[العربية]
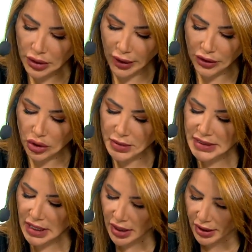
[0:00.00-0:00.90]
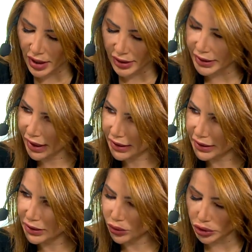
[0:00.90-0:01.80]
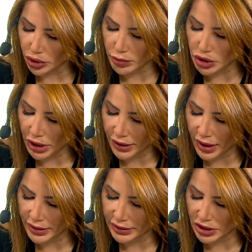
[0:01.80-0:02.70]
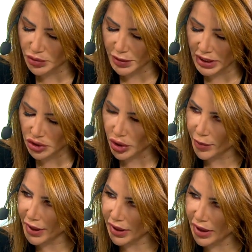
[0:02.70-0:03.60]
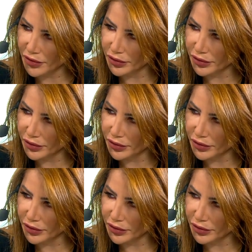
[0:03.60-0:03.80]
وعندكم السيارات اكيد وعندكم مستحضرات التجميل شو كمان رهف